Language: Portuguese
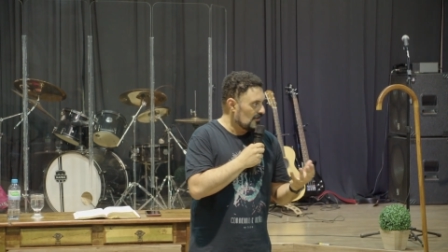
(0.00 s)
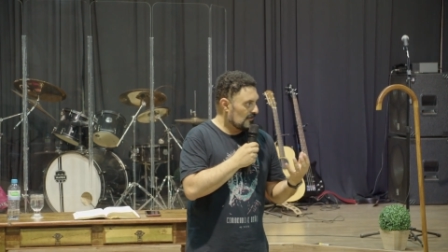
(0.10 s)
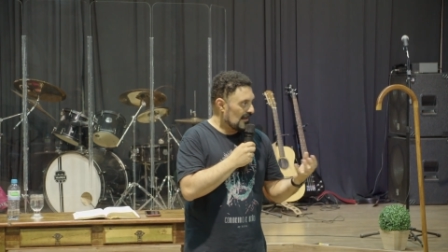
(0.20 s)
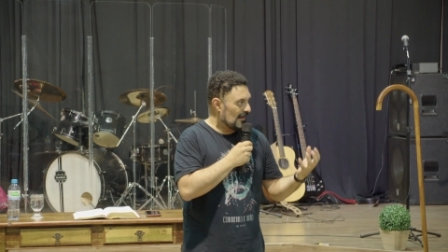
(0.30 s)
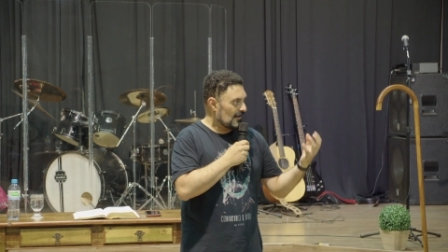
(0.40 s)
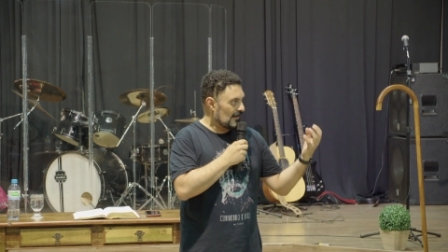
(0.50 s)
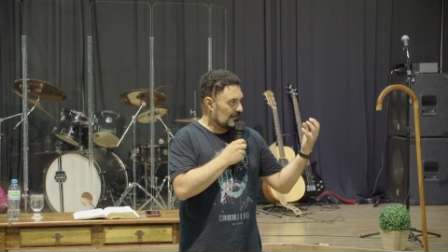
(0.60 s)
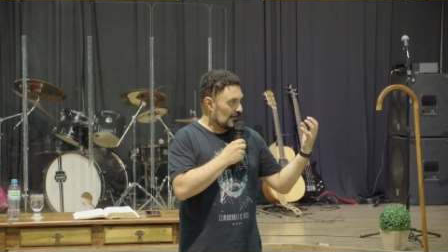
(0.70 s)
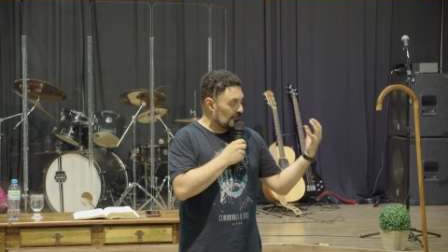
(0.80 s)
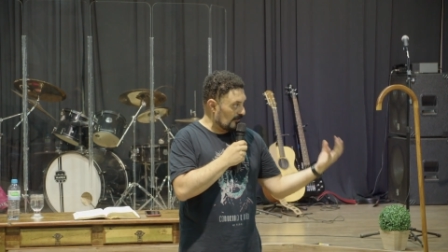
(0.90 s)
nela ela
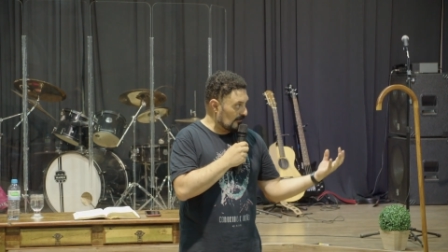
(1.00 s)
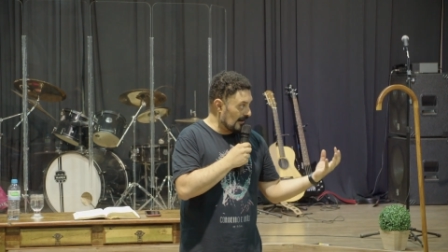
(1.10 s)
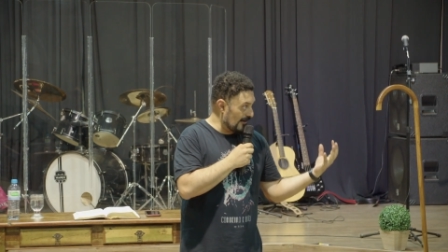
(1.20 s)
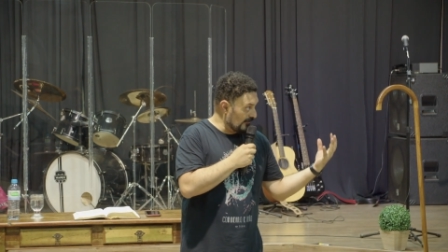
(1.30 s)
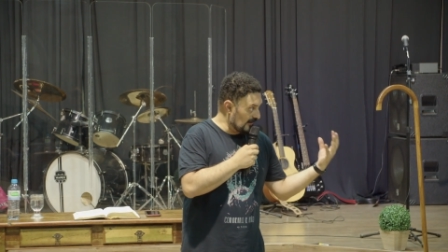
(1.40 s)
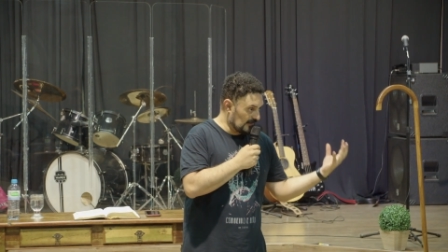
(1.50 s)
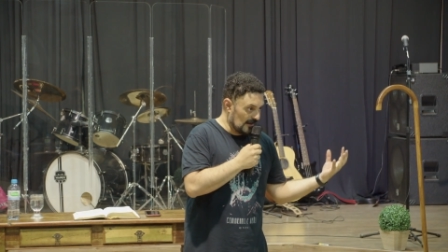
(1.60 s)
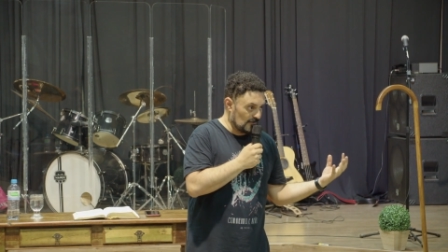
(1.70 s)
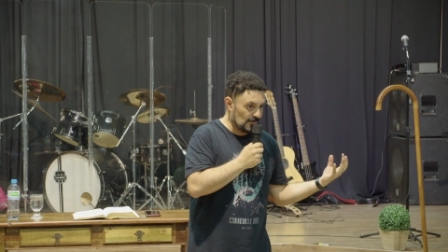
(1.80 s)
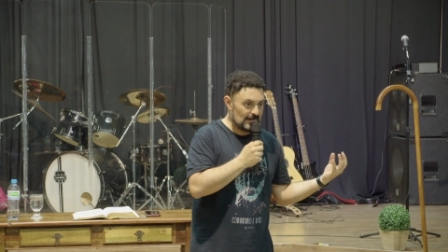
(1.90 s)
tem um símbolo, ela é um
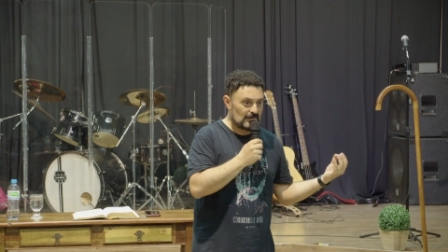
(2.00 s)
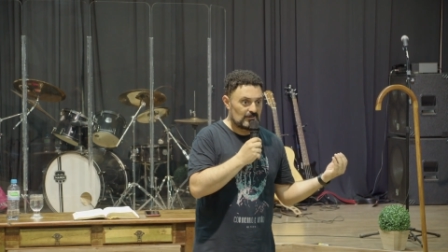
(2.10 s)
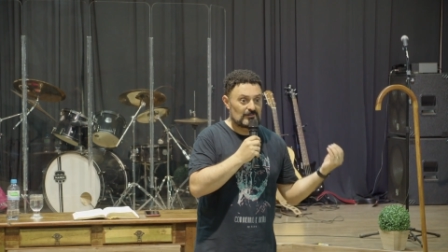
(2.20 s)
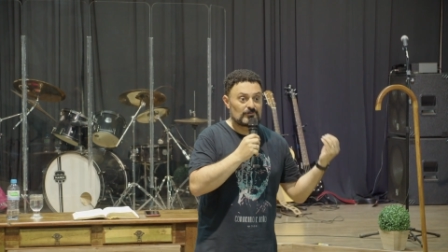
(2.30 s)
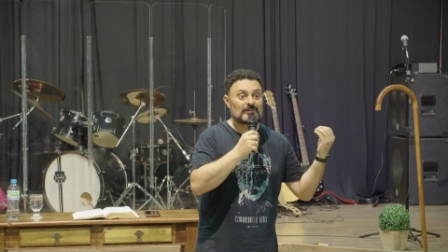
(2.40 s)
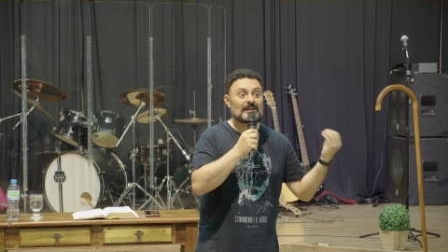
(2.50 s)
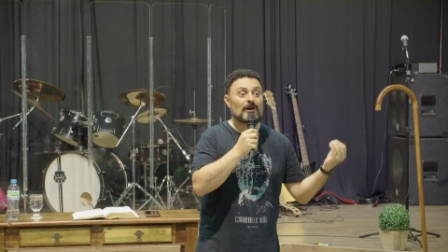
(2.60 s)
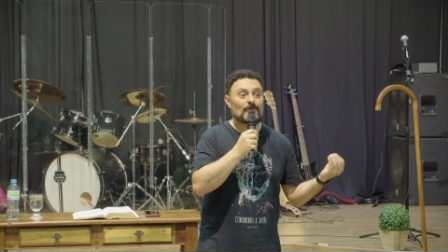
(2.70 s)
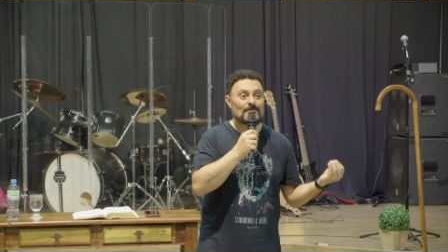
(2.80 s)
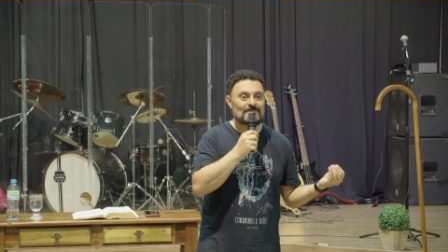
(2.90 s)
desenho. A primeira coisa é um sinal.